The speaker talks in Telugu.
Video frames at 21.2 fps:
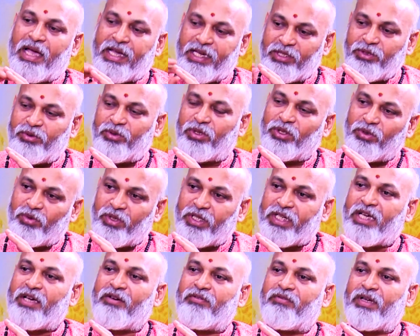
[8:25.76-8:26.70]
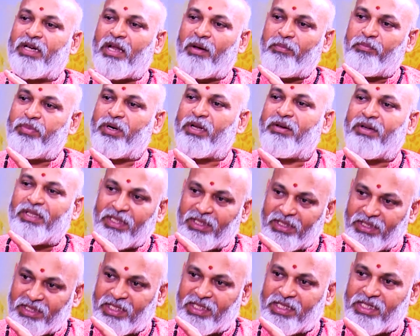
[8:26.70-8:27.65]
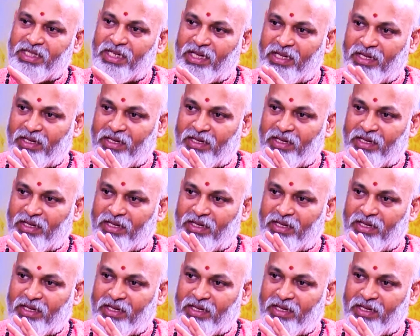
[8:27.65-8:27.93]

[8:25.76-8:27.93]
ఐదుగురితో ఒకటే అవ్వాలి అప్పుడే అతనికి శిక్ష